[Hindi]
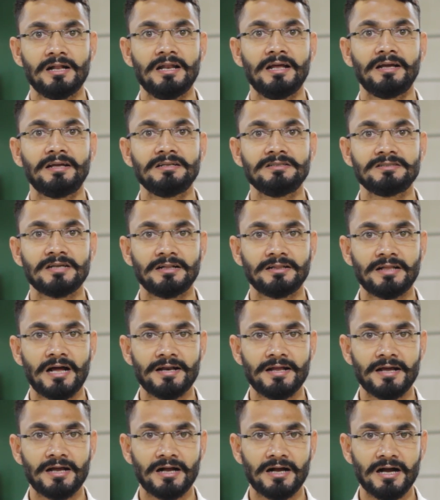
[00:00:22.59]
लेकिन
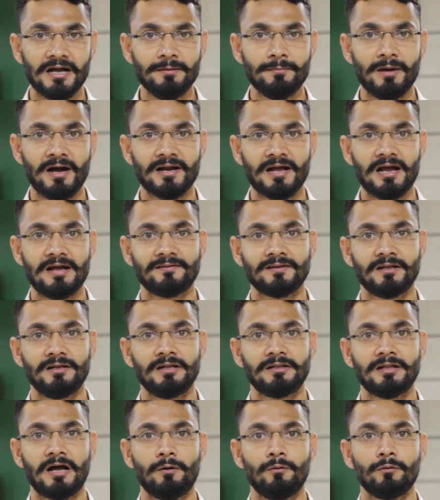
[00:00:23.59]
जनता ने कई बार ऐसे
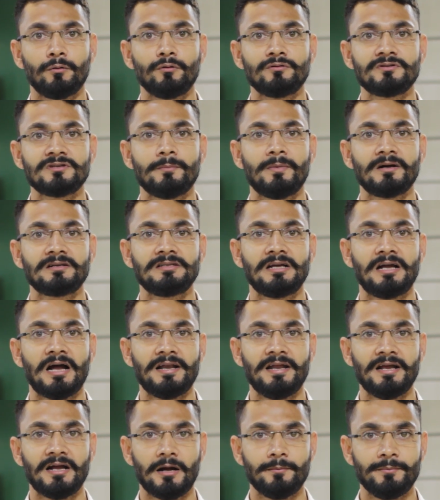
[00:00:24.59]
नेताओं को सबक
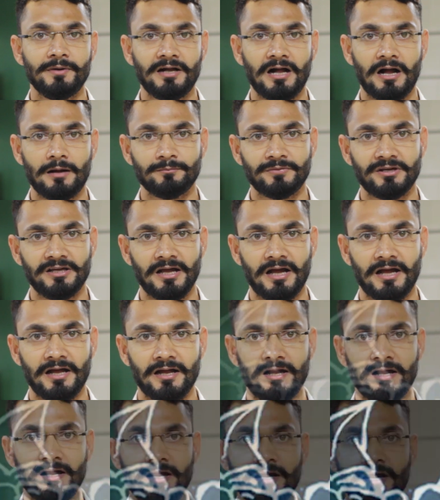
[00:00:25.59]
सिखाने का भी काम किया है